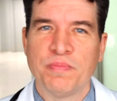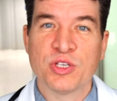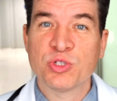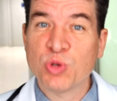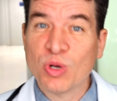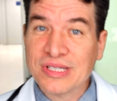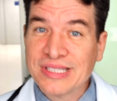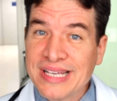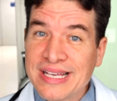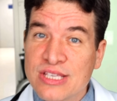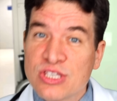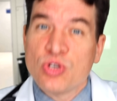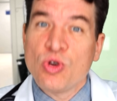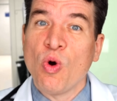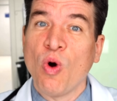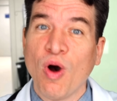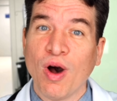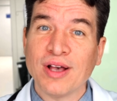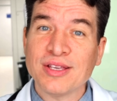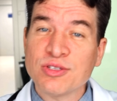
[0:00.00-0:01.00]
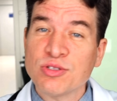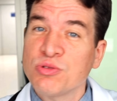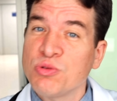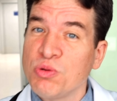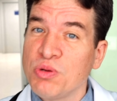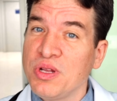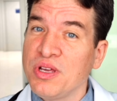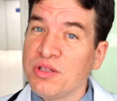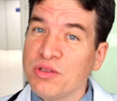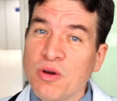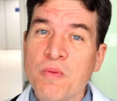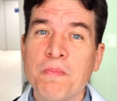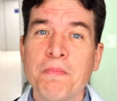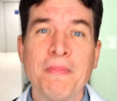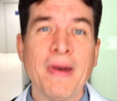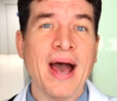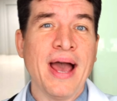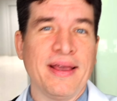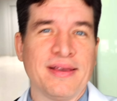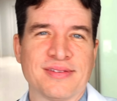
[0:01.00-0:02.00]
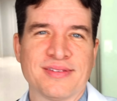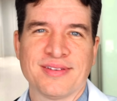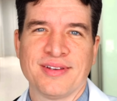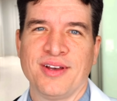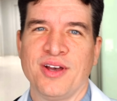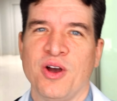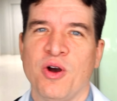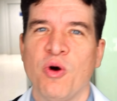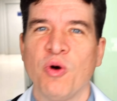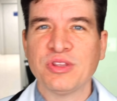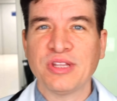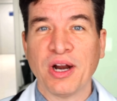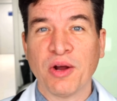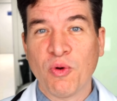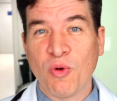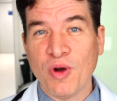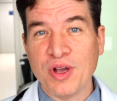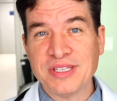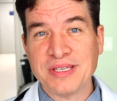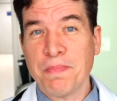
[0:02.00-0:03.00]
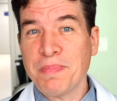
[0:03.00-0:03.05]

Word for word: pessoas ansiosas urinam mais. Outra coisa, é